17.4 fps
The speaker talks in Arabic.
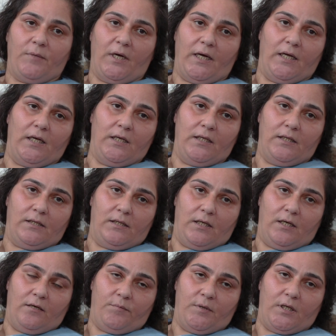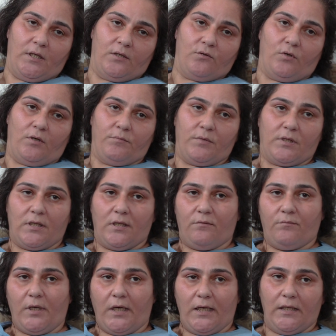معي التهابات وعم
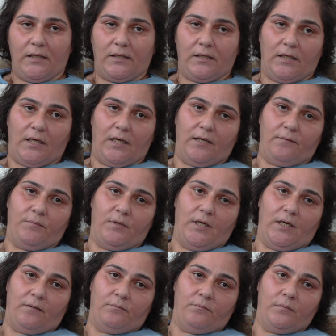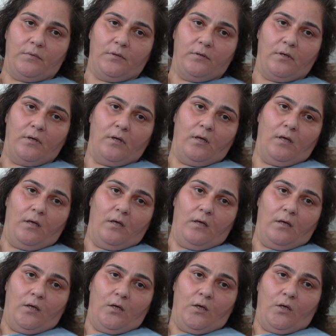بيصير معي التهاب دم
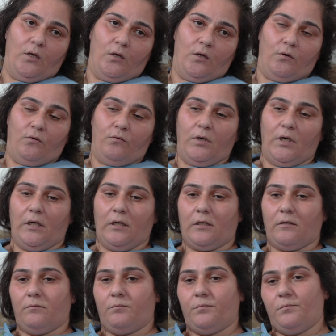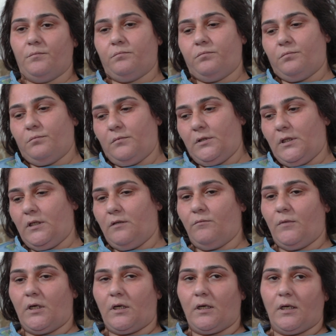وهيك
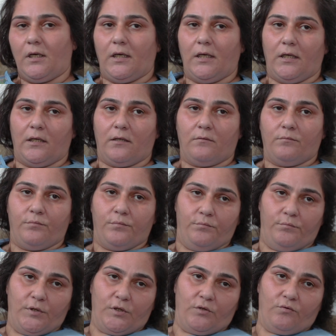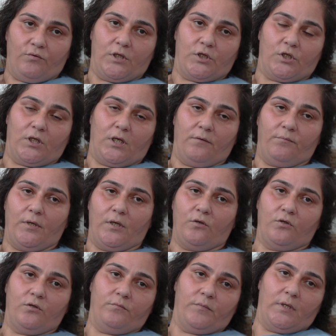كل مرة هيك بتوجع باخذ